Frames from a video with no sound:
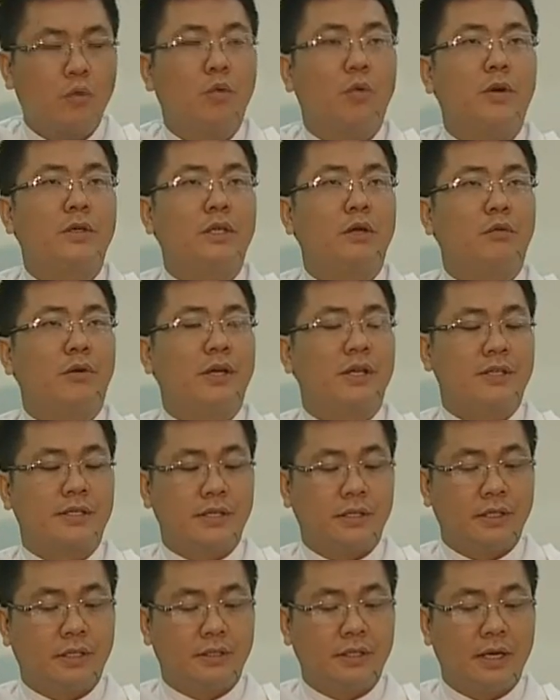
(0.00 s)
Qua dòng lịch
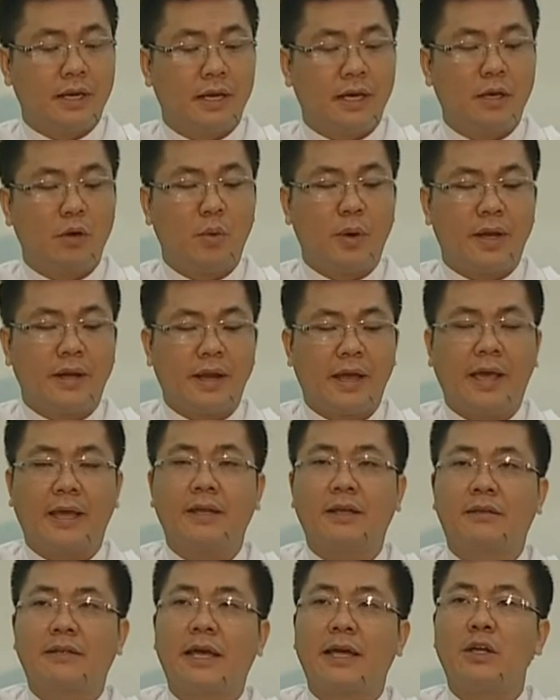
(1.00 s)
sử thì lời nguyện này
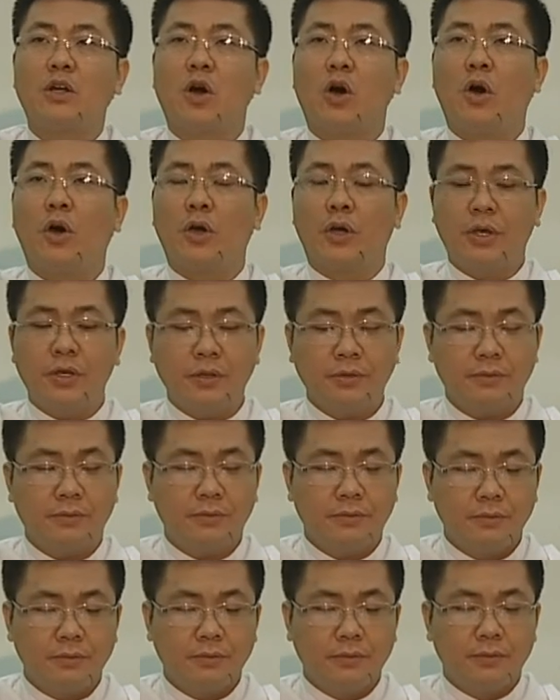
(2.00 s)
được thay đổi
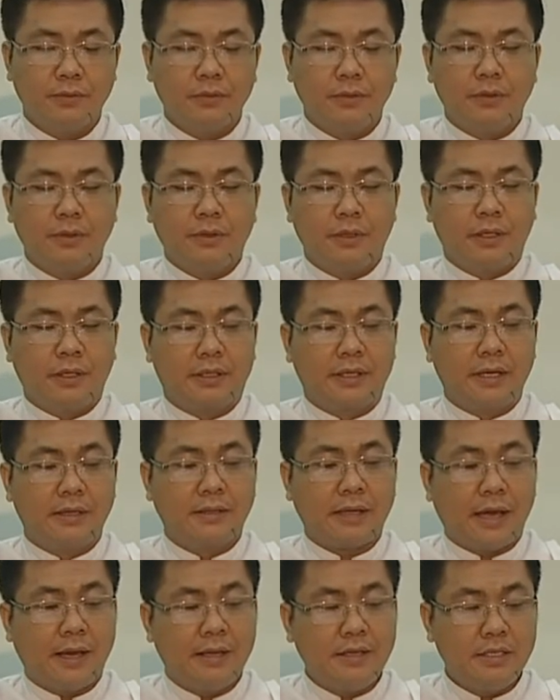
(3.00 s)
Ờ,
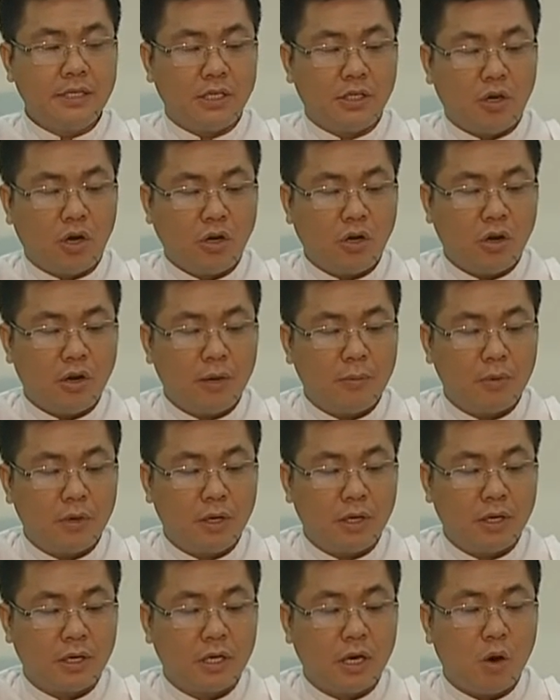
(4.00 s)
Kinh Thánh chỉ nói đó là một
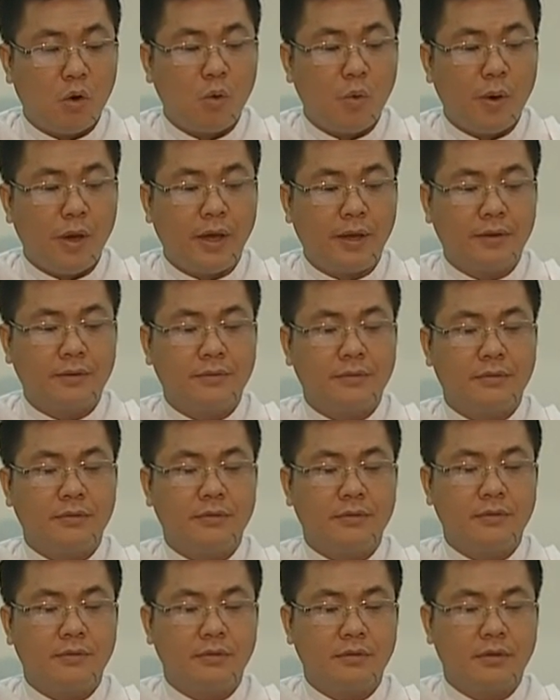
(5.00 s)
lời cầu nguyện,
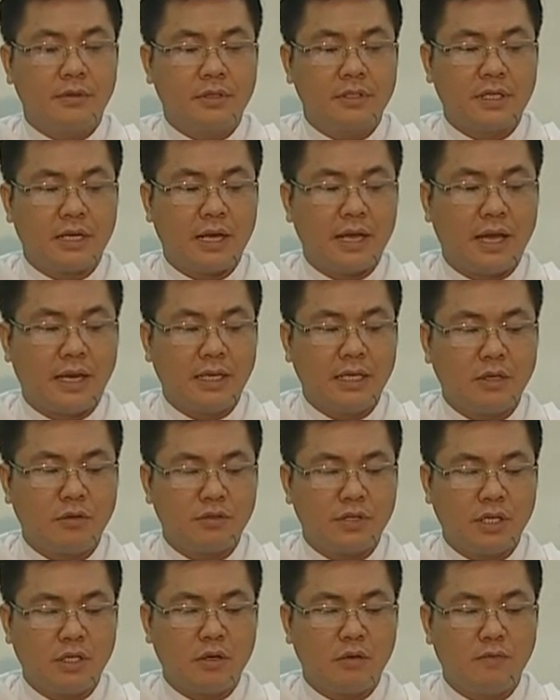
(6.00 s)
chẳng hạn như trong
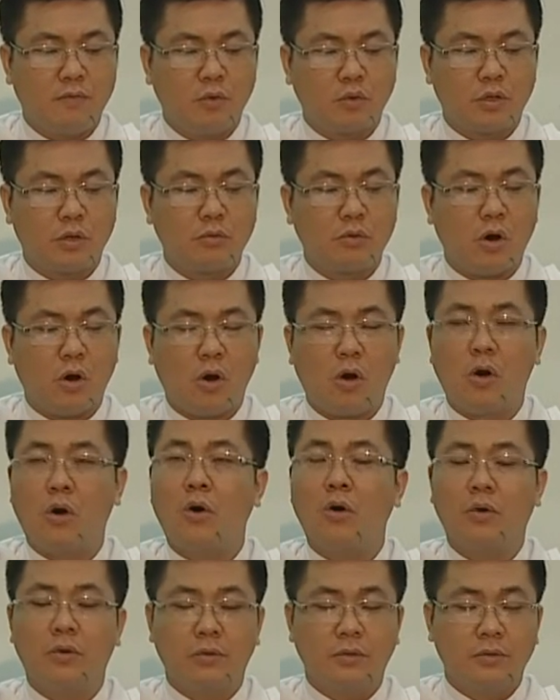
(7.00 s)
sách Công vụ Tông
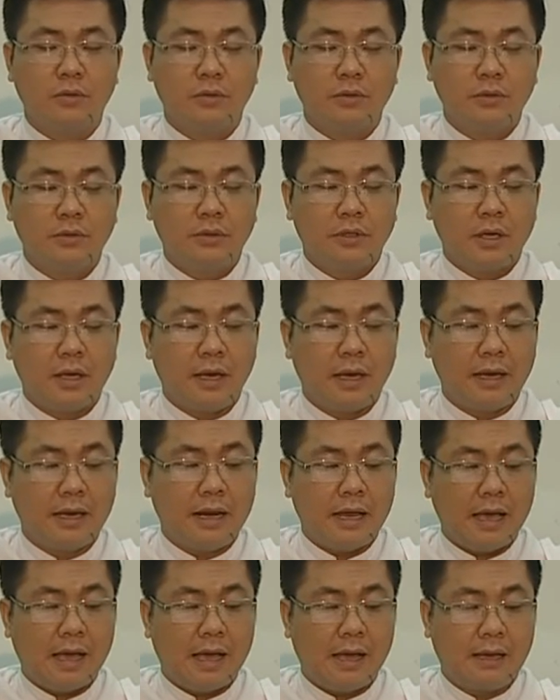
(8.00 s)
Đồ, hay
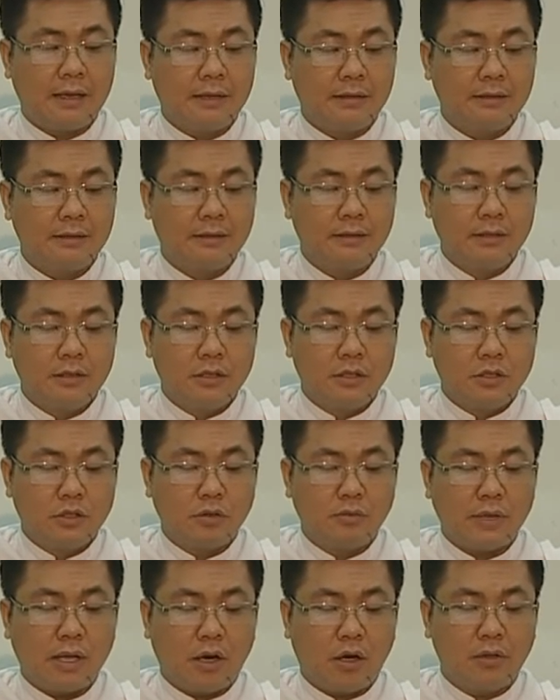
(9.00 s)
là
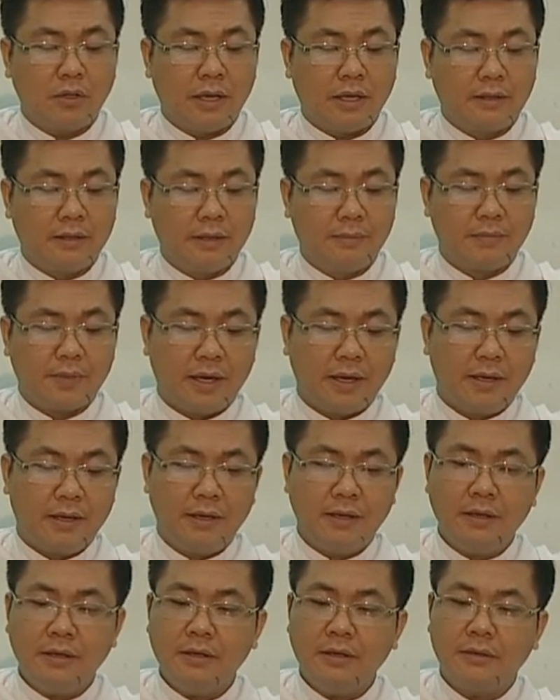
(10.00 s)
chúng ta có thể tìm
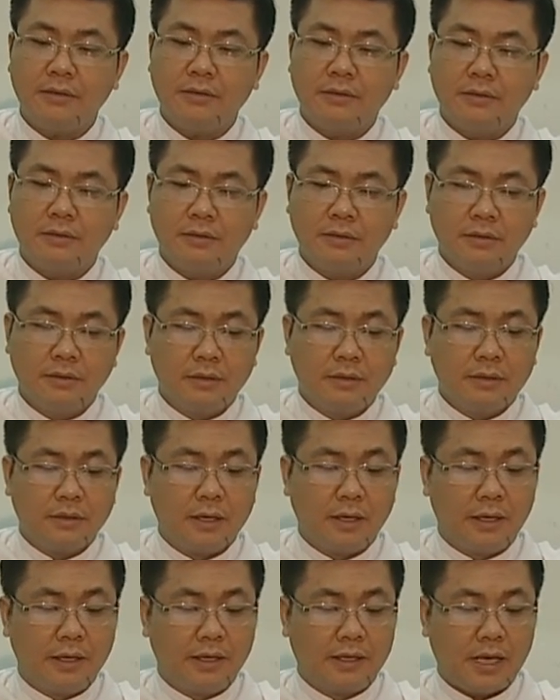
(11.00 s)
thấy
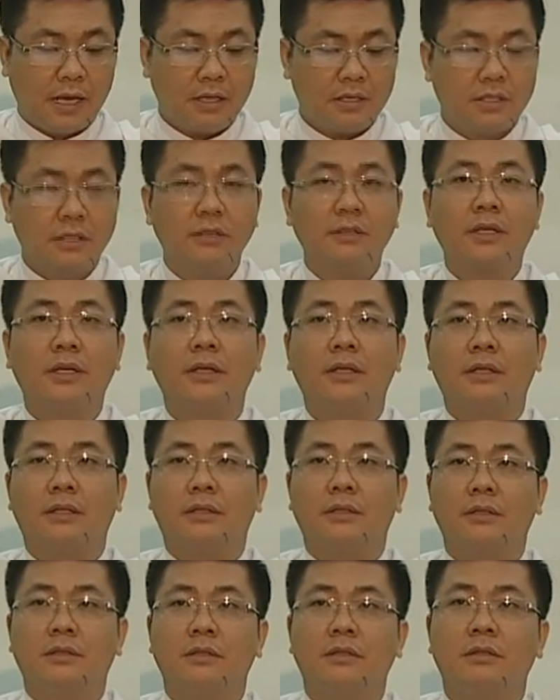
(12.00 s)
nơi các chứng
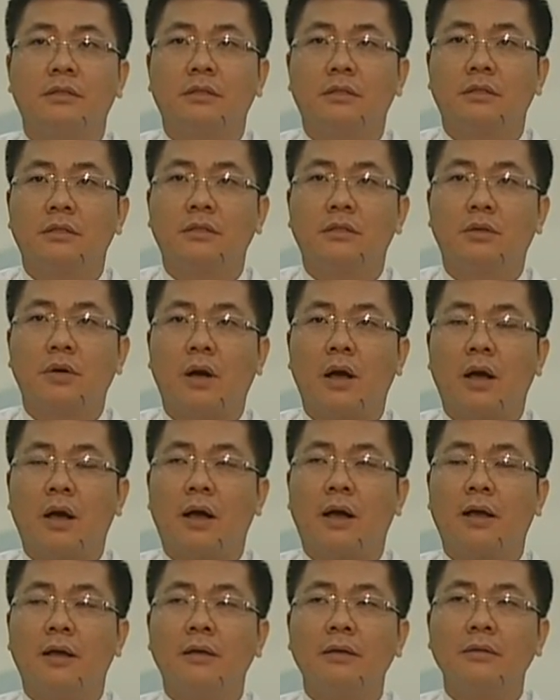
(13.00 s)
từ
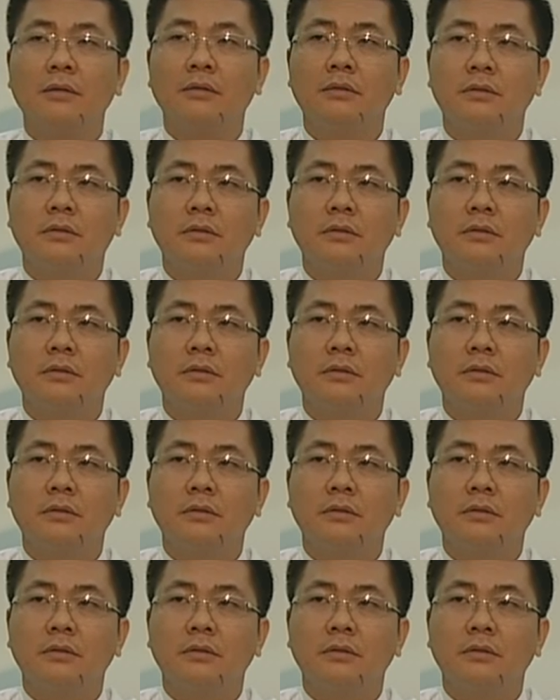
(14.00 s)
của